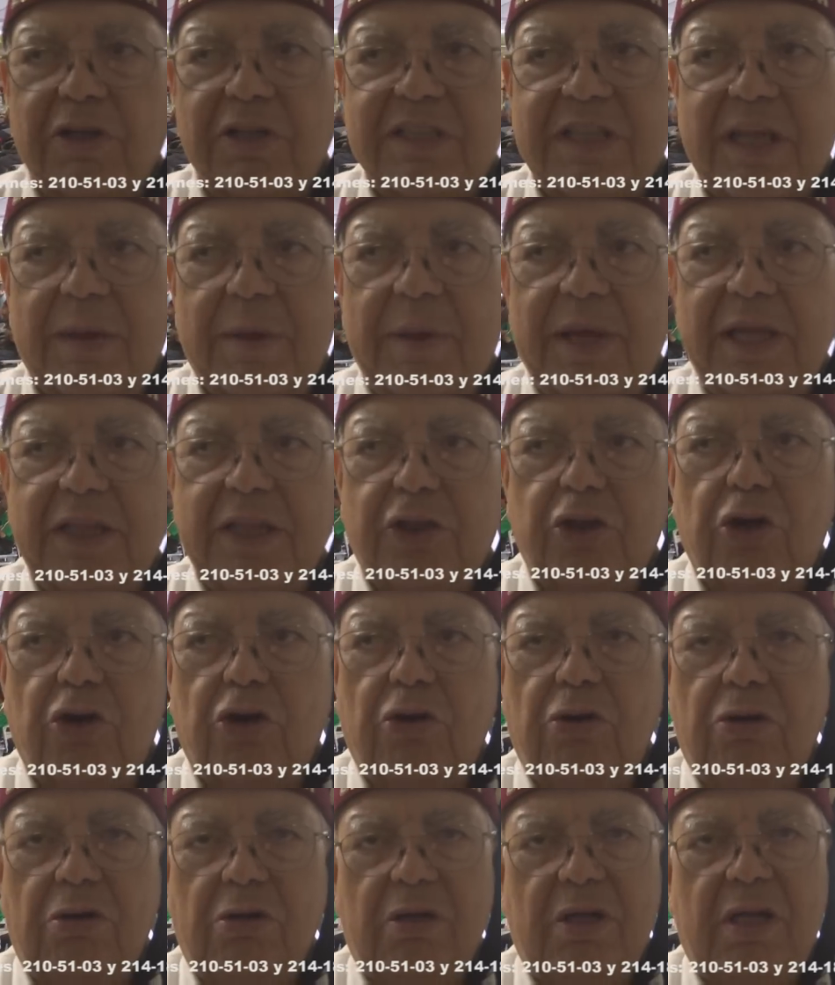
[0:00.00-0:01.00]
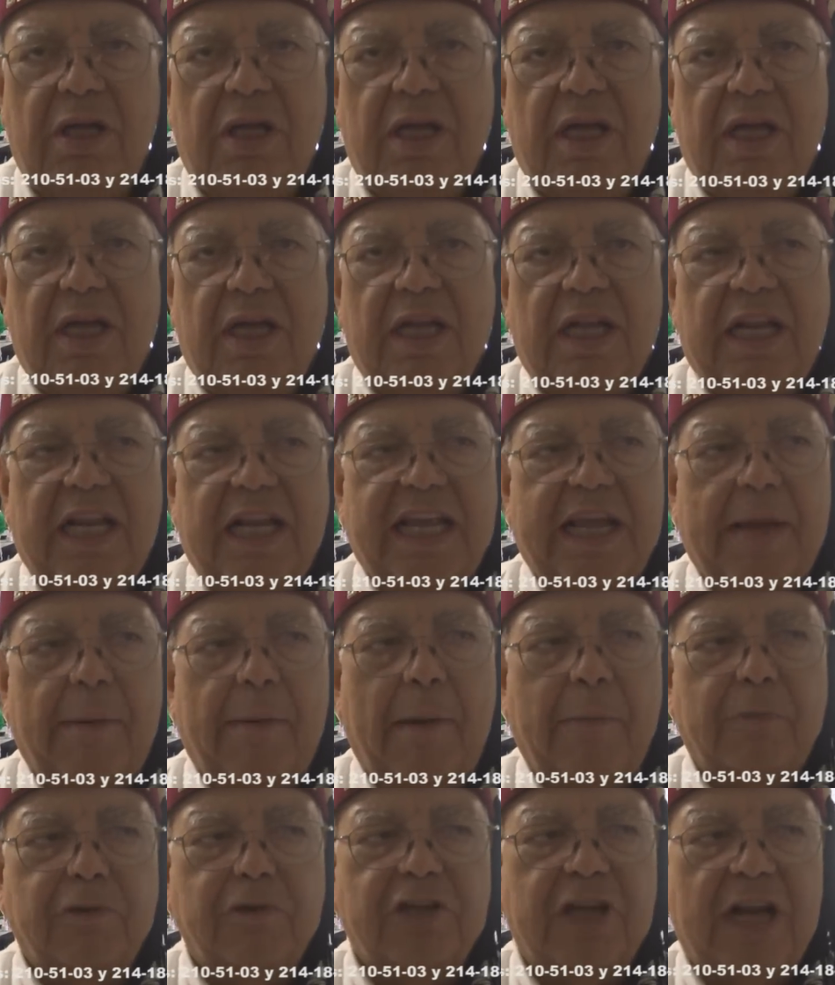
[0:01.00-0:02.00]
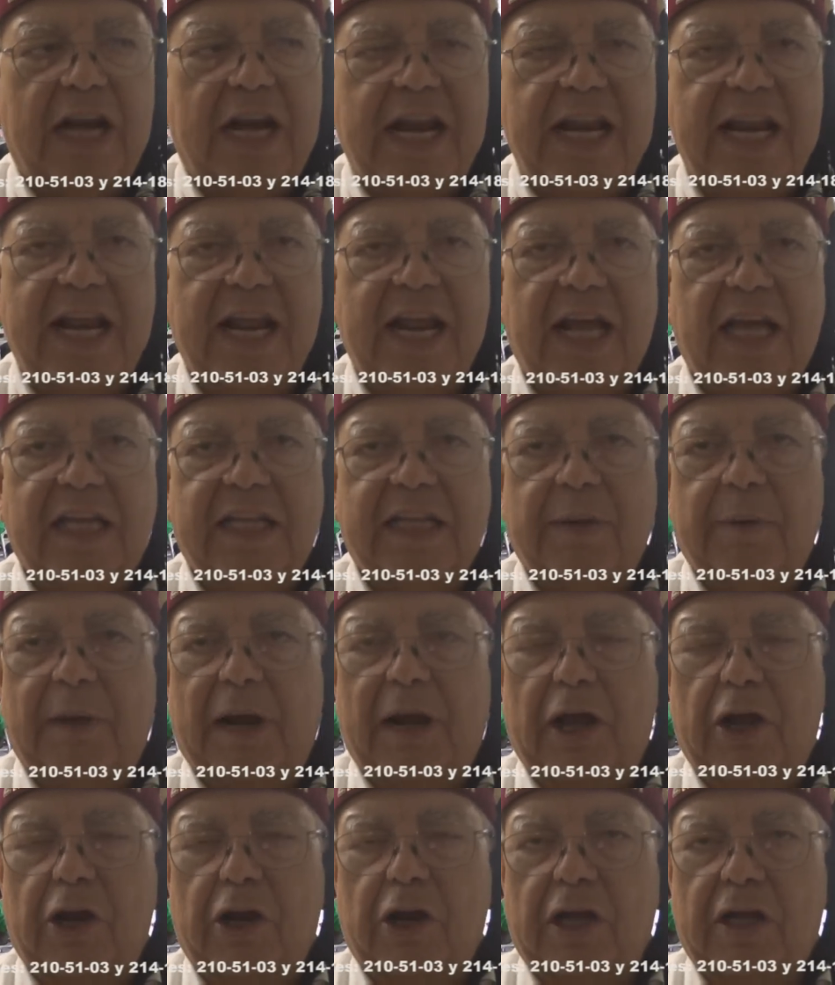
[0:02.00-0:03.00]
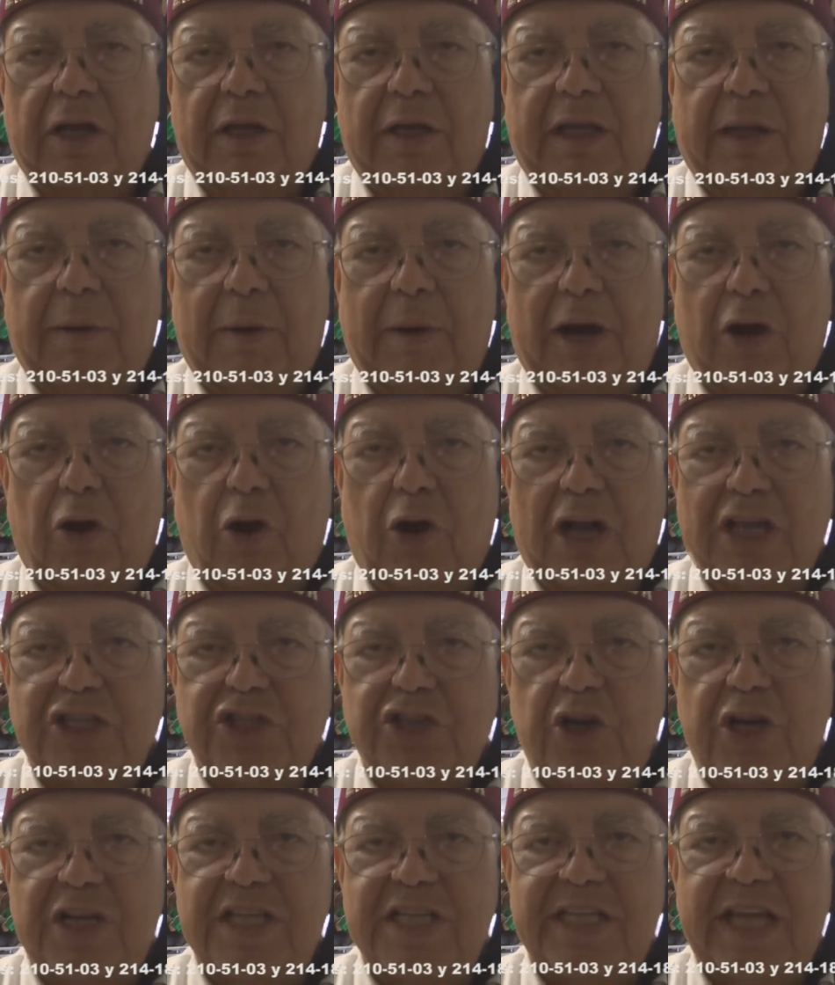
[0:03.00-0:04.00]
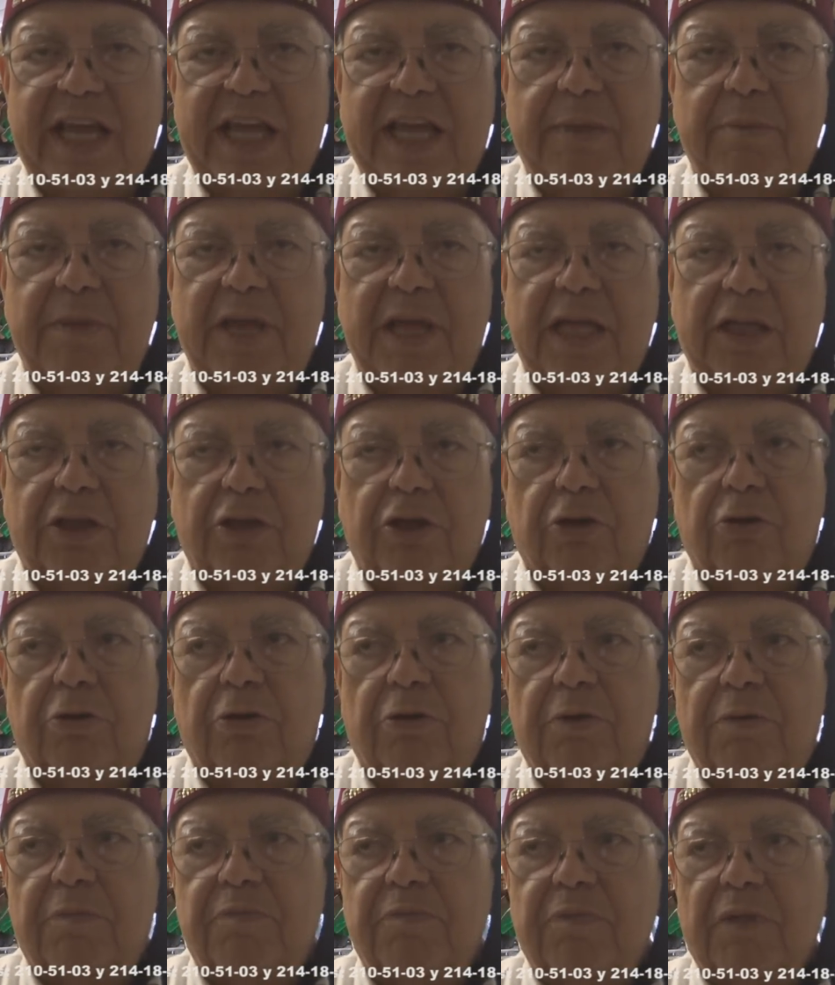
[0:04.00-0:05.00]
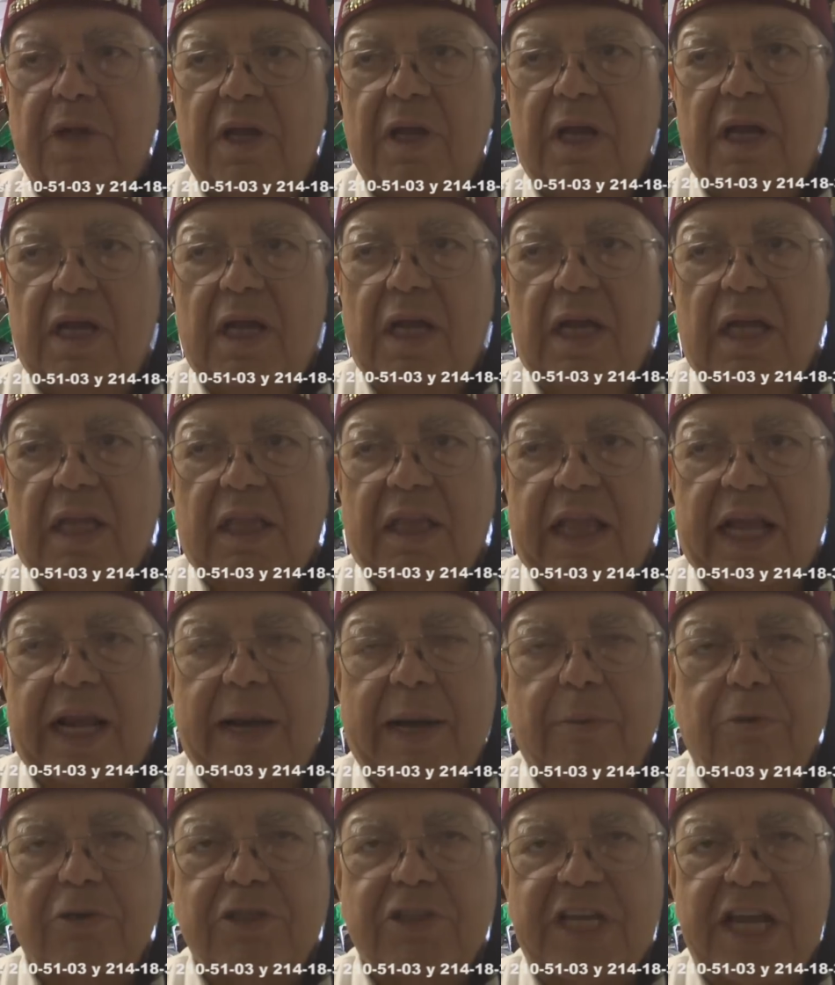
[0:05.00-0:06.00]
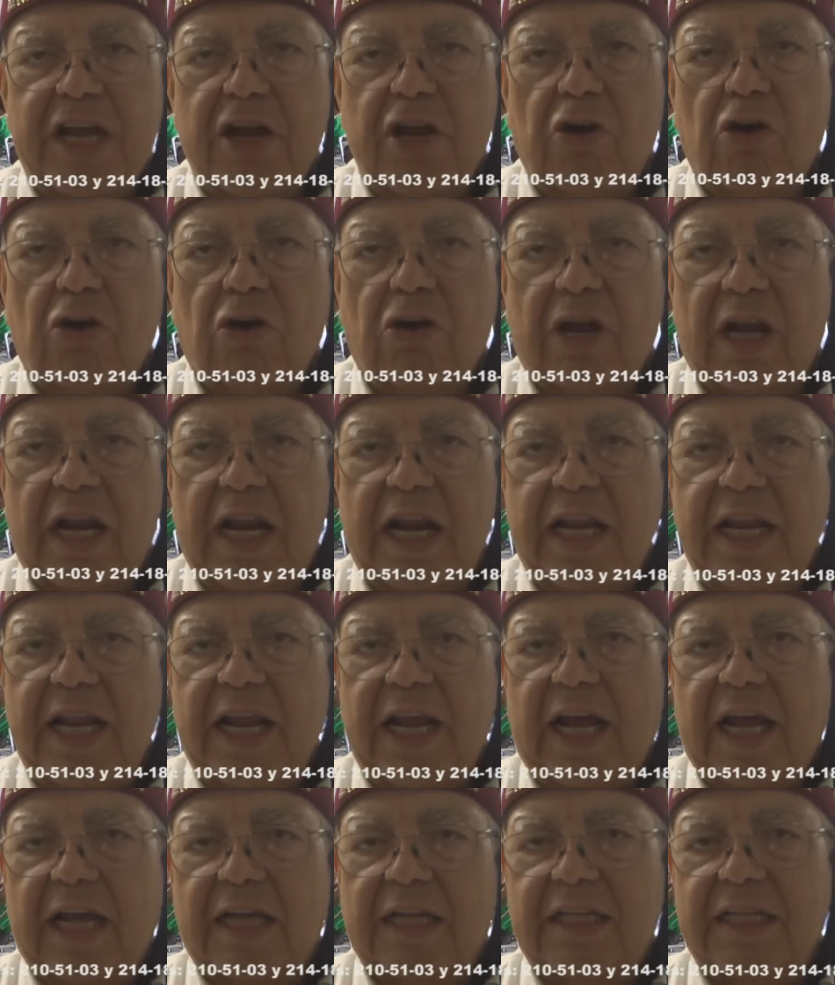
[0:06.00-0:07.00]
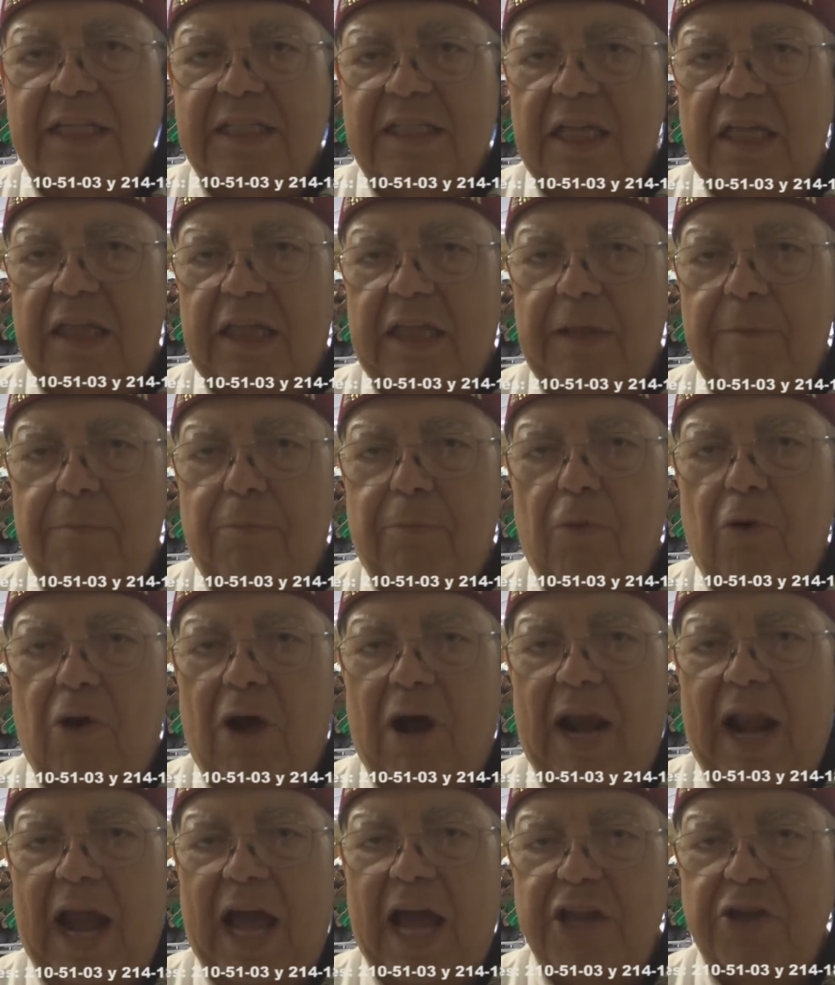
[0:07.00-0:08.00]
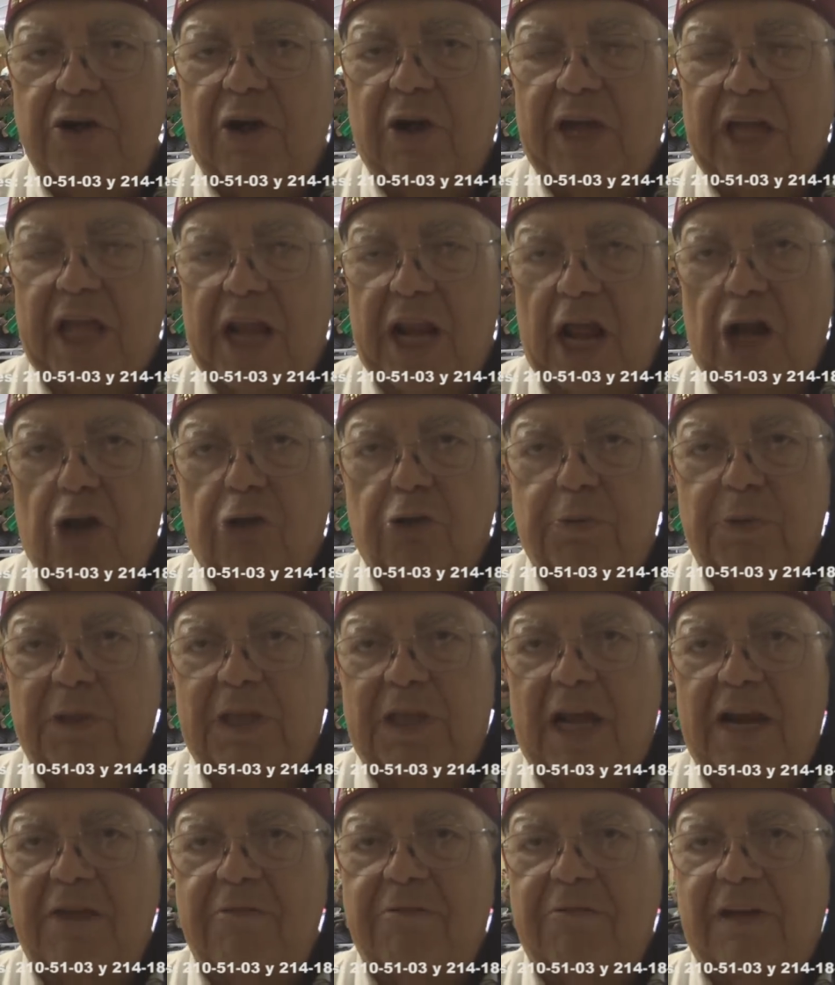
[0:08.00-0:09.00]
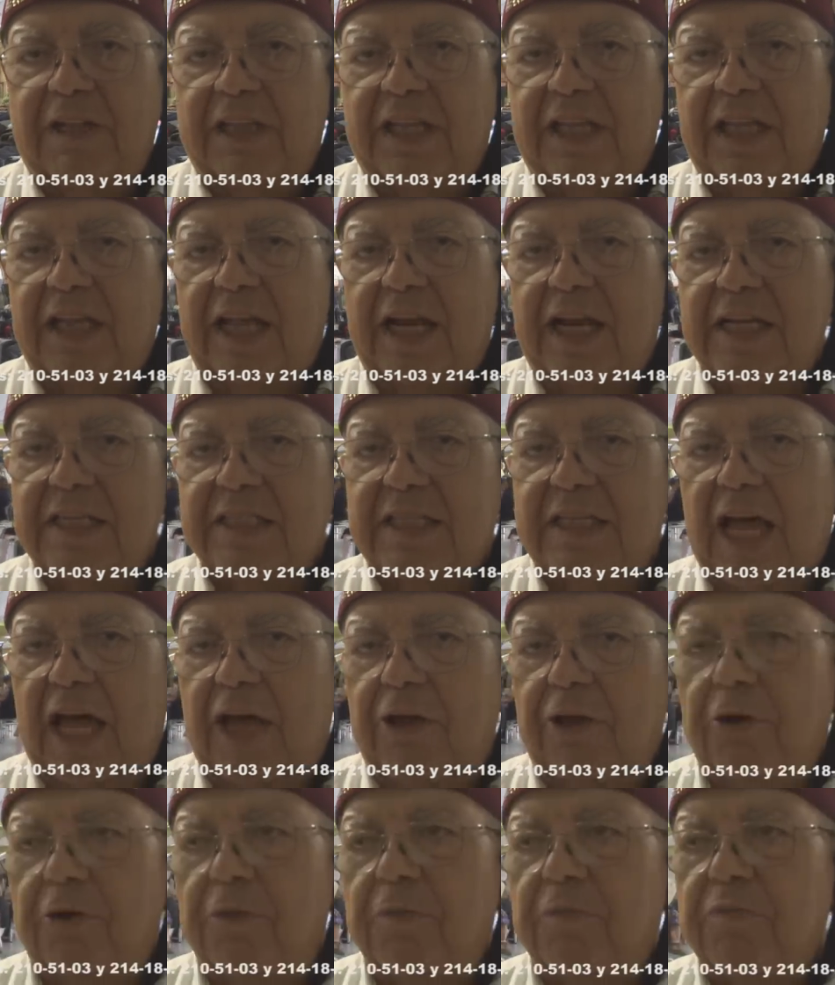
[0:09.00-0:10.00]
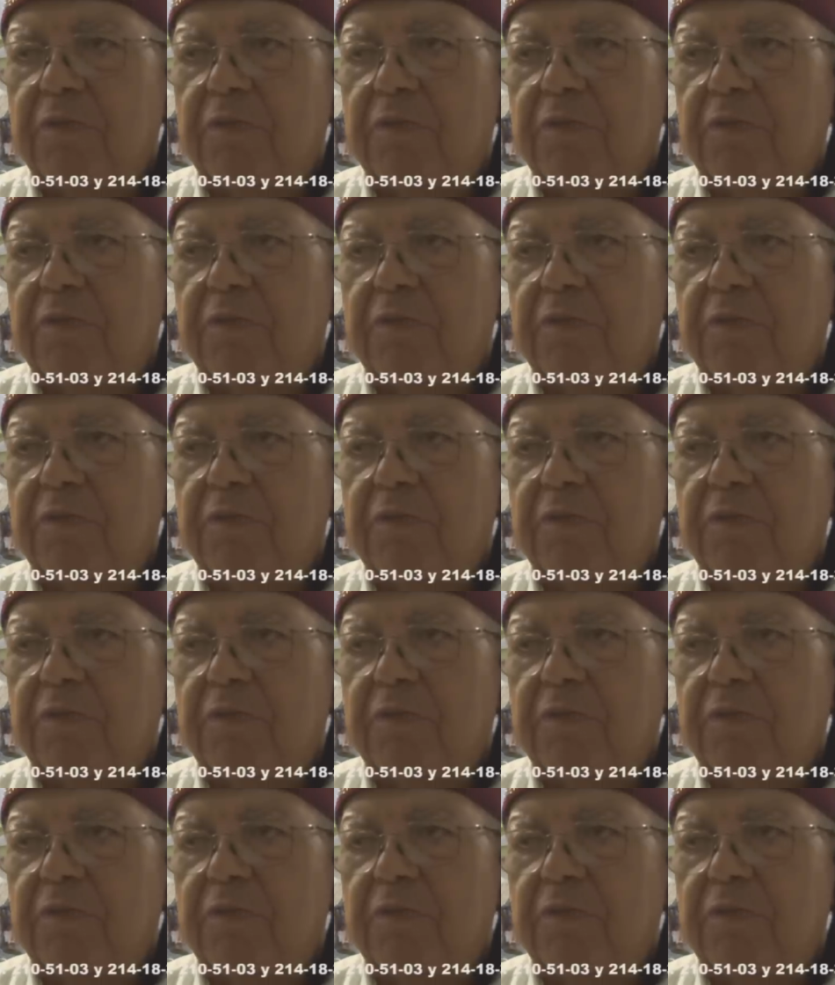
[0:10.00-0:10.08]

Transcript: este evento le llamamos clínicas de, valoración y seguimiento. Tenemos cinco clínicas de este tipo al año aquí en el Hospital Infantil del Estado.